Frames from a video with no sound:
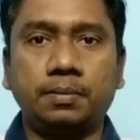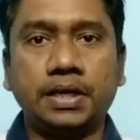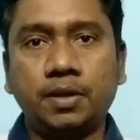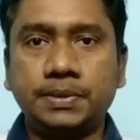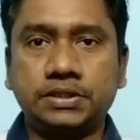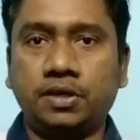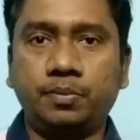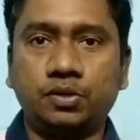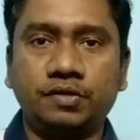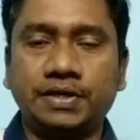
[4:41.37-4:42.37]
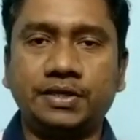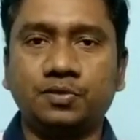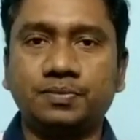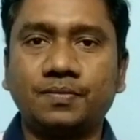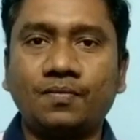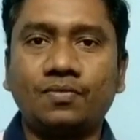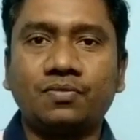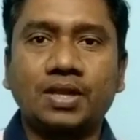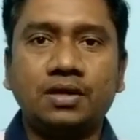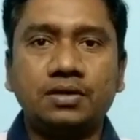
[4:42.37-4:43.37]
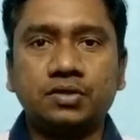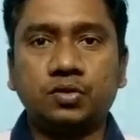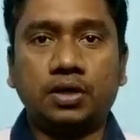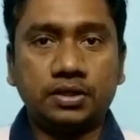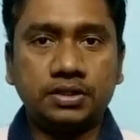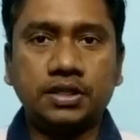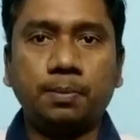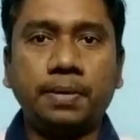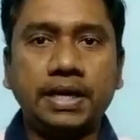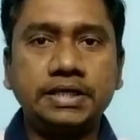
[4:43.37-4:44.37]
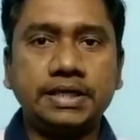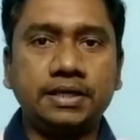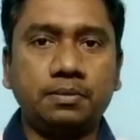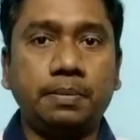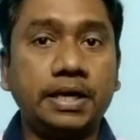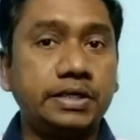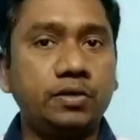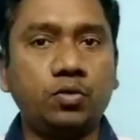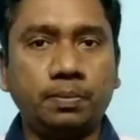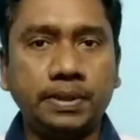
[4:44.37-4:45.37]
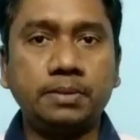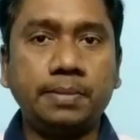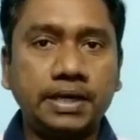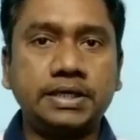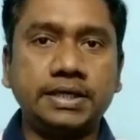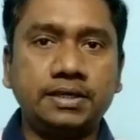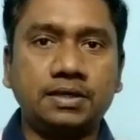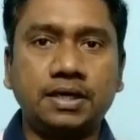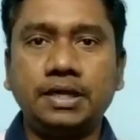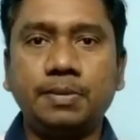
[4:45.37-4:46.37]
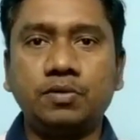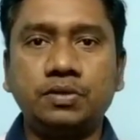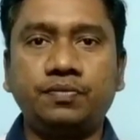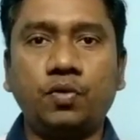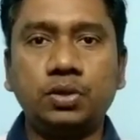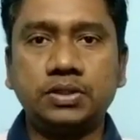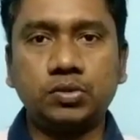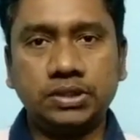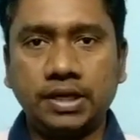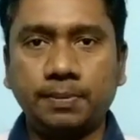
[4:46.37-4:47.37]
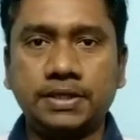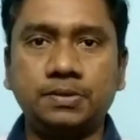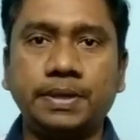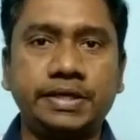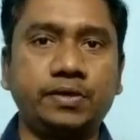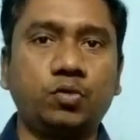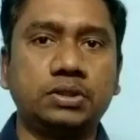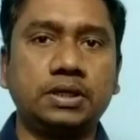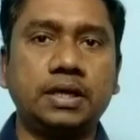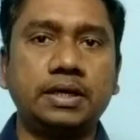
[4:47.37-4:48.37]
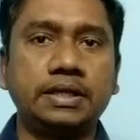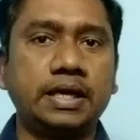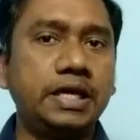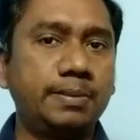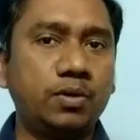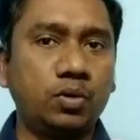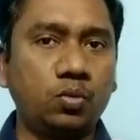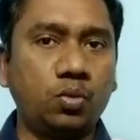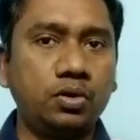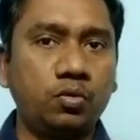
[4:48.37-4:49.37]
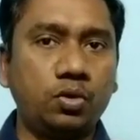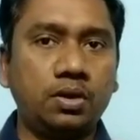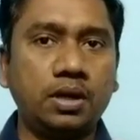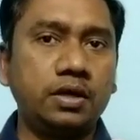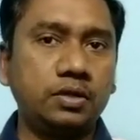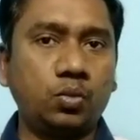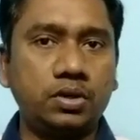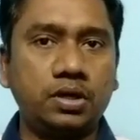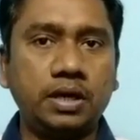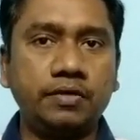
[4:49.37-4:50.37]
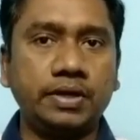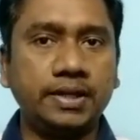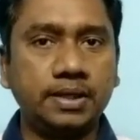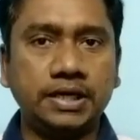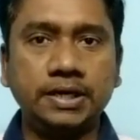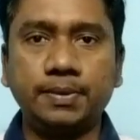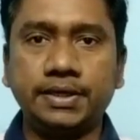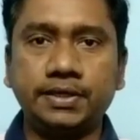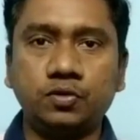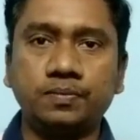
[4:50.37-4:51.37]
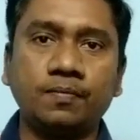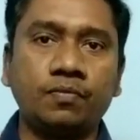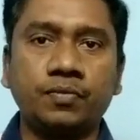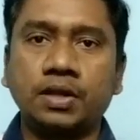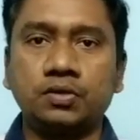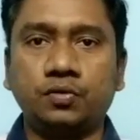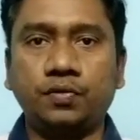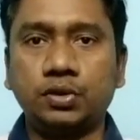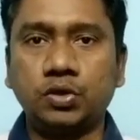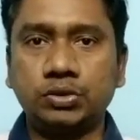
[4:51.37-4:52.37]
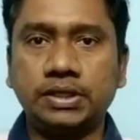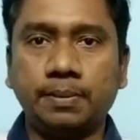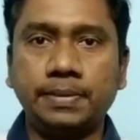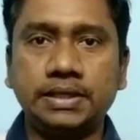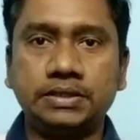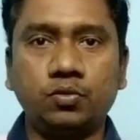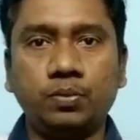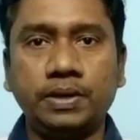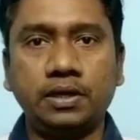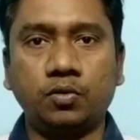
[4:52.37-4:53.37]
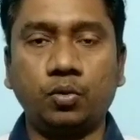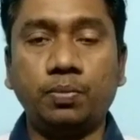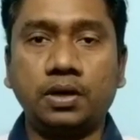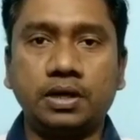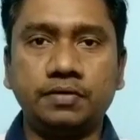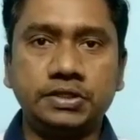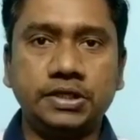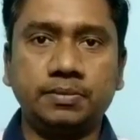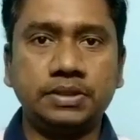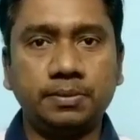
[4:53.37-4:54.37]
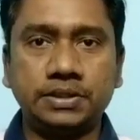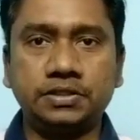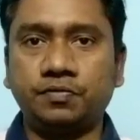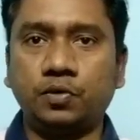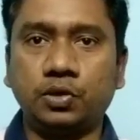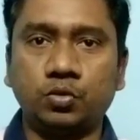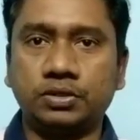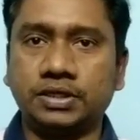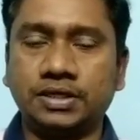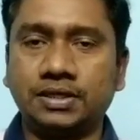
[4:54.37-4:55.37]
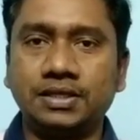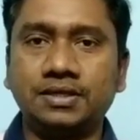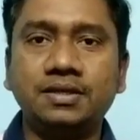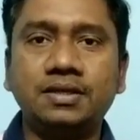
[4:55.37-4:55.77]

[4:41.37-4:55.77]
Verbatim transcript: மெகா பிக்சலை பொறுத்த வரைக்கும் ஸோ அடுத்ததாக பேட்ரி பேட்ரி ஒரு பிக் பேட்ரி கண்டிப்பாக வந்து ஃபோர் தௌசண்ட் எம்ஏஹெச் பேட்ரி கொடுத்துருக்காங்க இது கண்டிப்பாக ஒரு ஒன்று ஒரு நாள்லேருந்து ஒன்றரை நாள் வரைக்கும் கண்டிப்பாக நிற்கும் ஸோ ஃபோர் தௌசண்ட் எம்ஏஹெச் உண்மையில் ரொம்ப நல்ல விஷயம் இந்த பட்ஜெட் ஃபோனில் கொடுத்துருக்கிறது